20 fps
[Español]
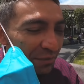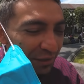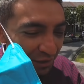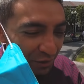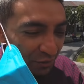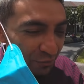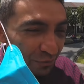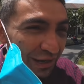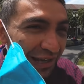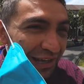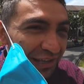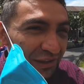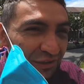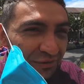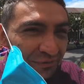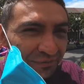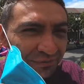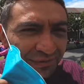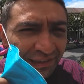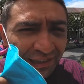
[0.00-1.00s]
pero
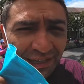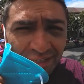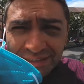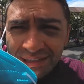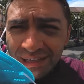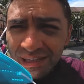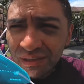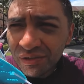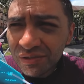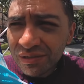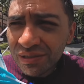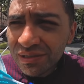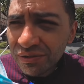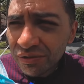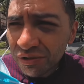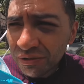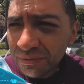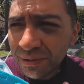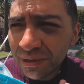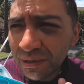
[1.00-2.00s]
bueno, gracias a Dios
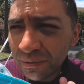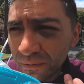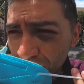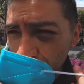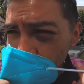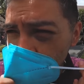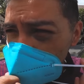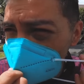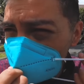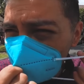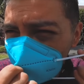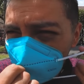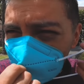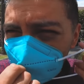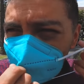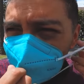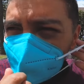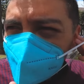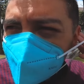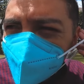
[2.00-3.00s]
estoy vivo.
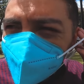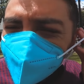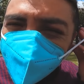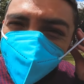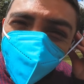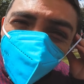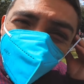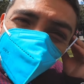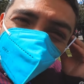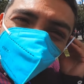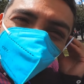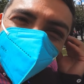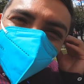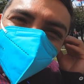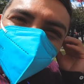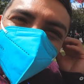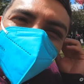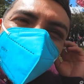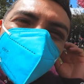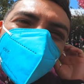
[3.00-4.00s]
No me
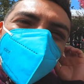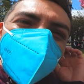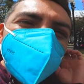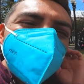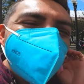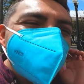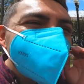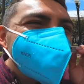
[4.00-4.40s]
mataron